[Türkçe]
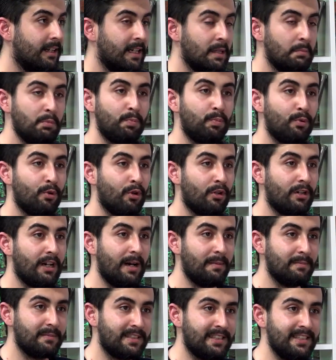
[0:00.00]
E, bu
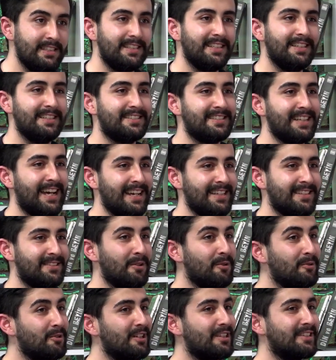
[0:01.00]
program sizlerin
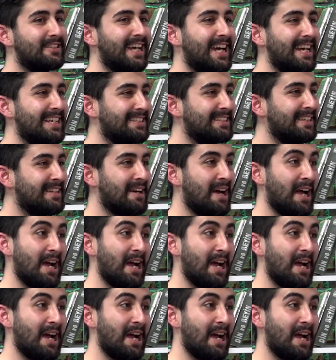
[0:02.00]
sayesinde, onların sayesinde